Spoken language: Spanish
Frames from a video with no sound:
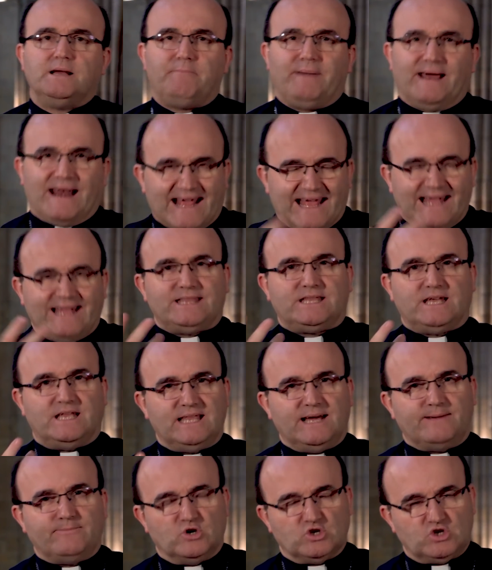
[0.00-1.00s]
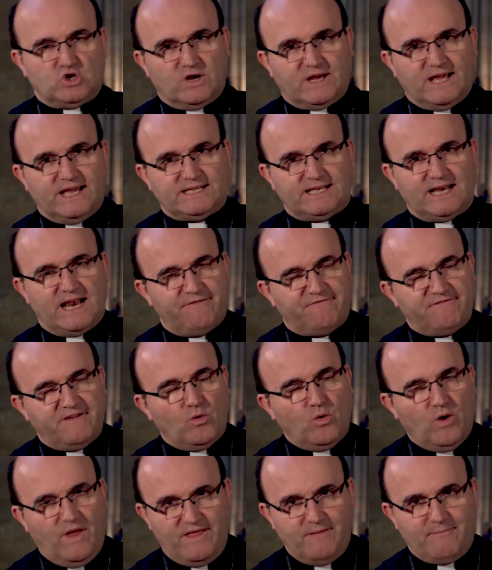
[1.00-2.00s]
para que entendamos lo que es la
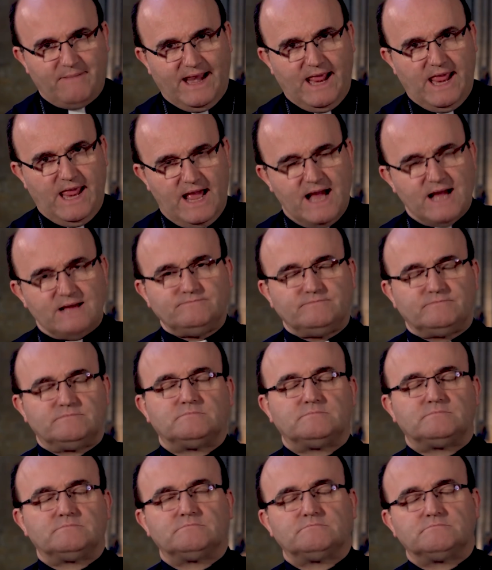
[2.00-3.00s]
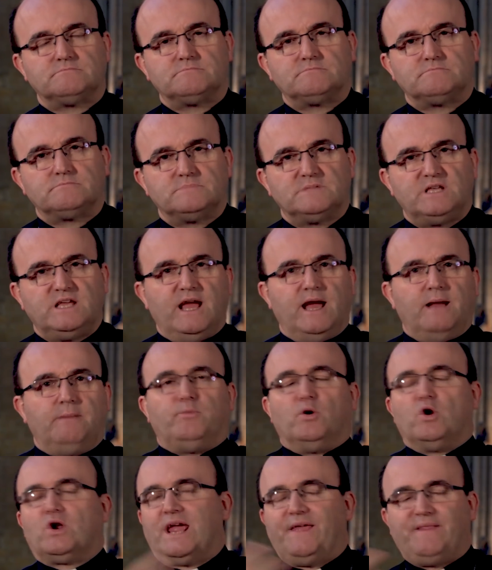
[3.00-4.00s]
figura de María, y el
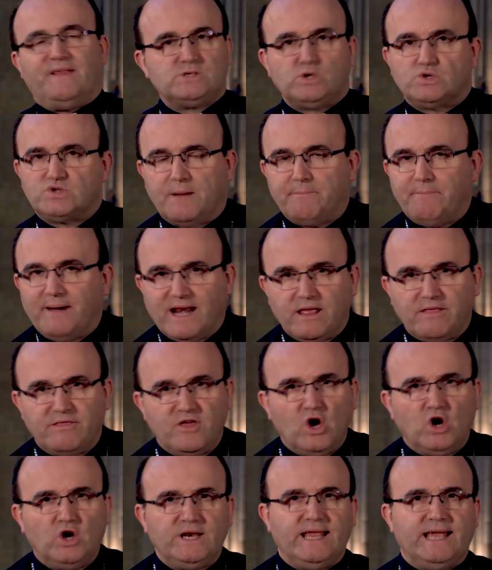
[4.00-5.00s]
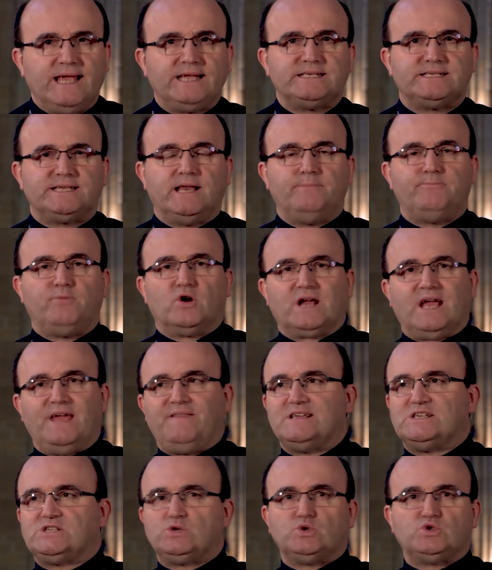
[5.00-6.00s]
porqué de sus apariciones, el
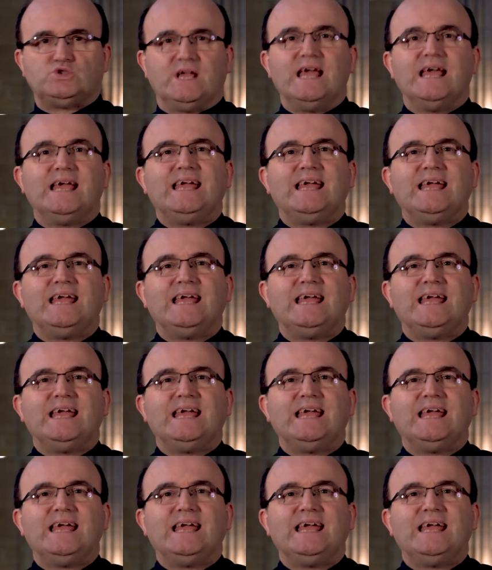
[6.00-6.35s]
porqué de sus